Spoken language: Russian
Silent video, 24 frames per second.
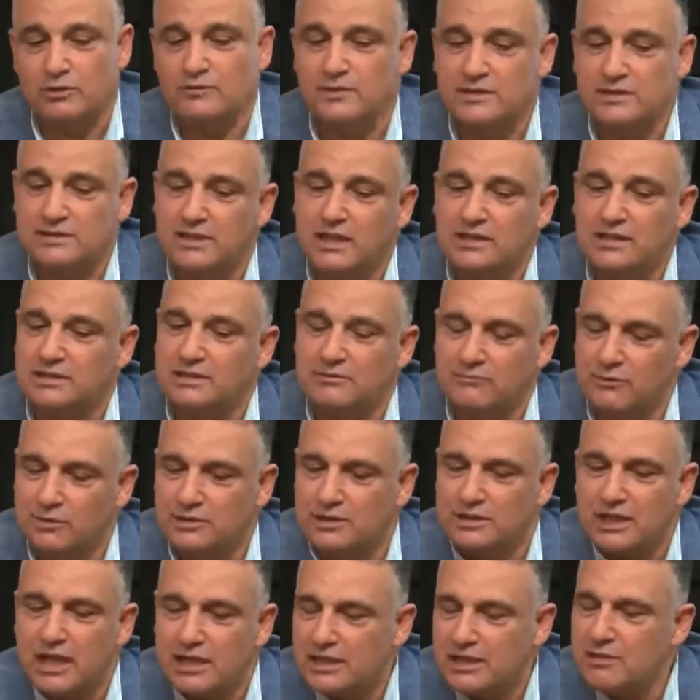Вы знаете, вот
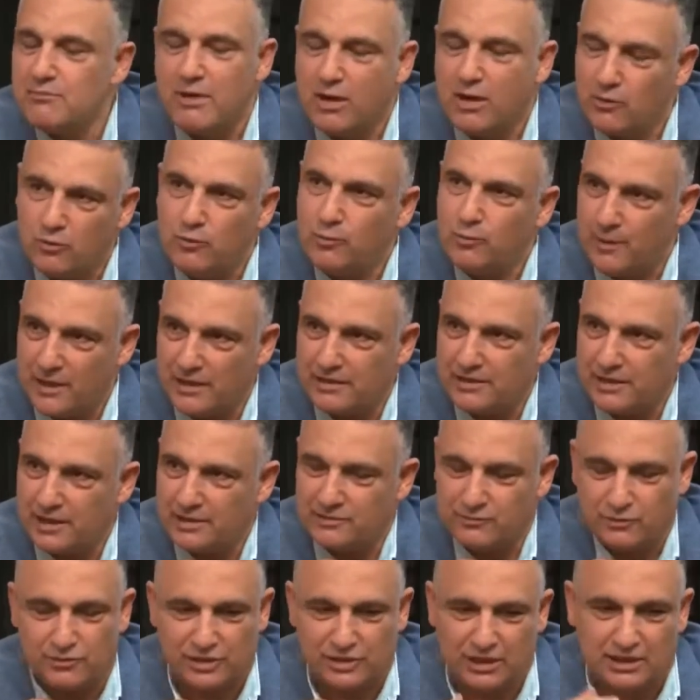я не могу понять,
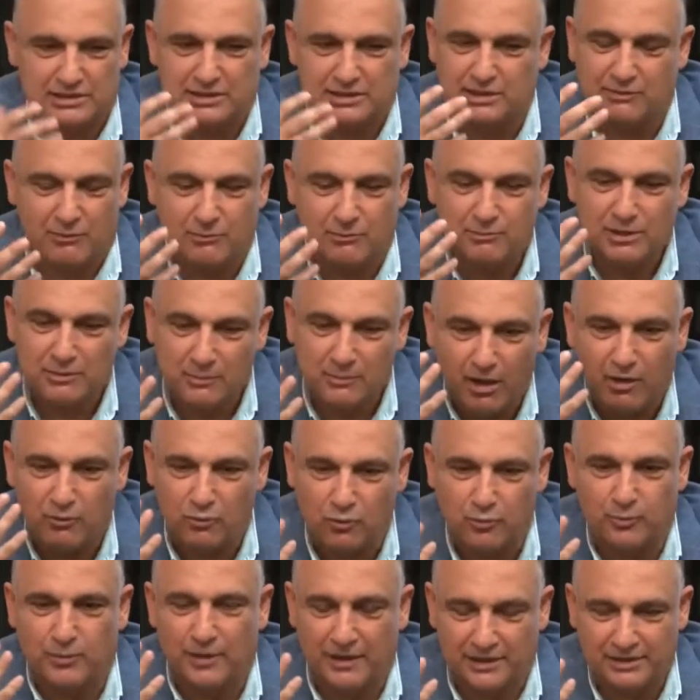вот честно, вам не могу
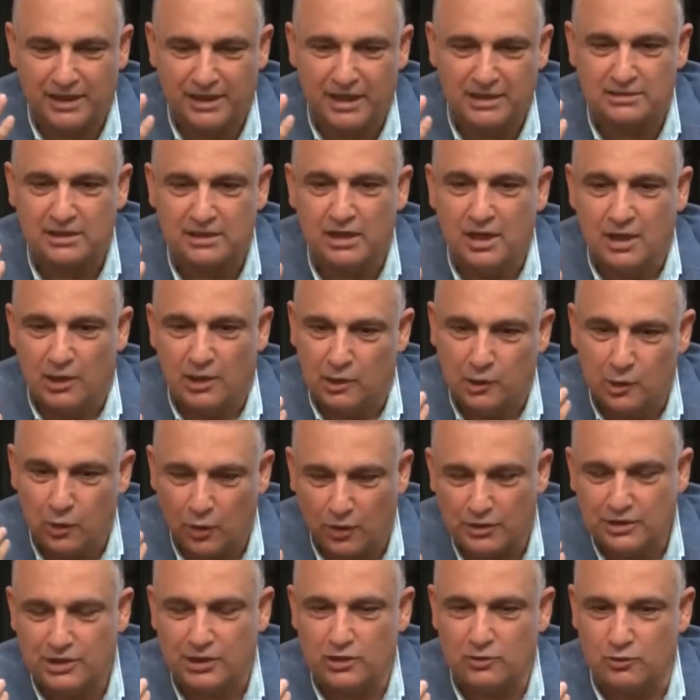понять
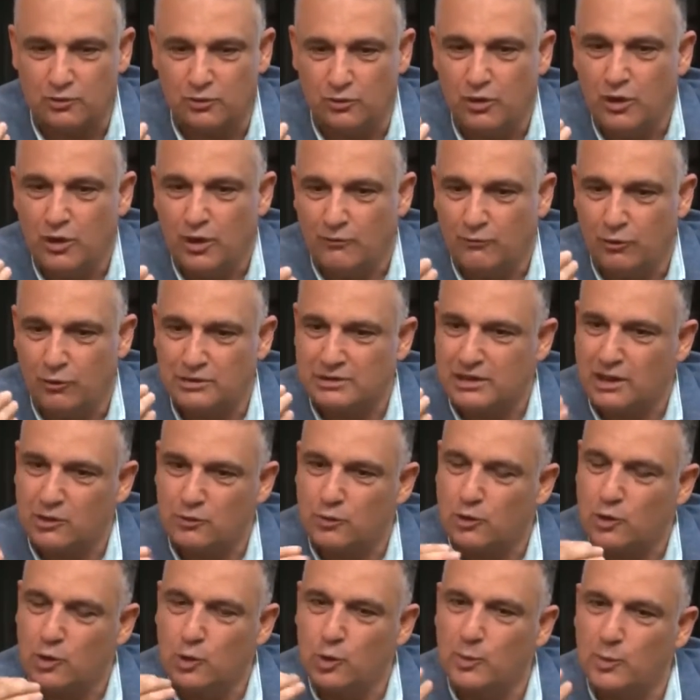логику вот
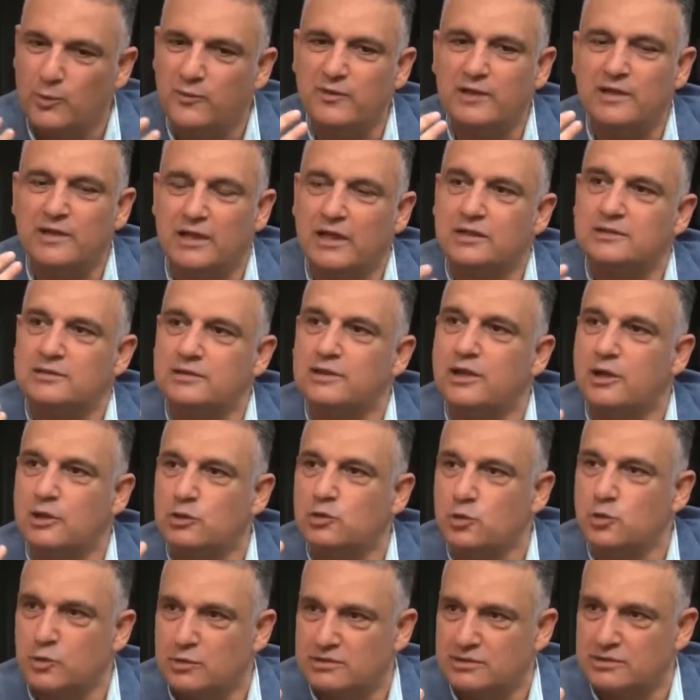такой любви России к
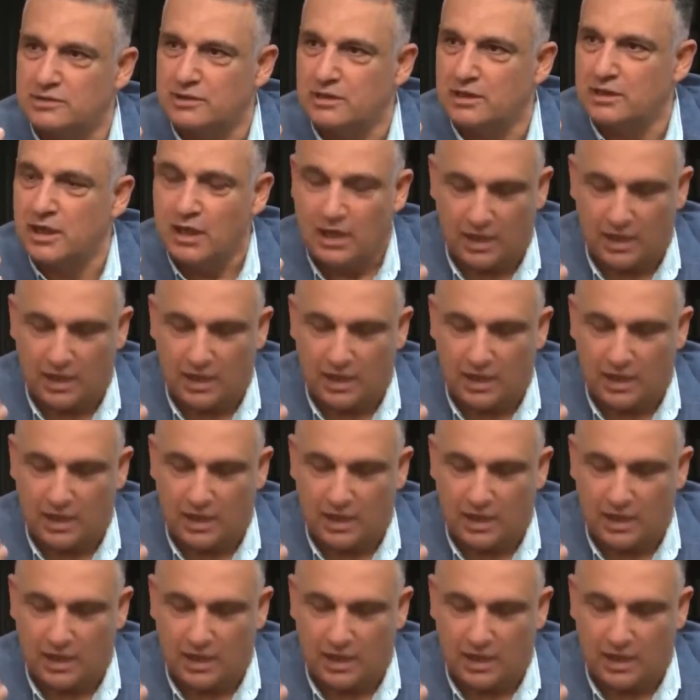Турции.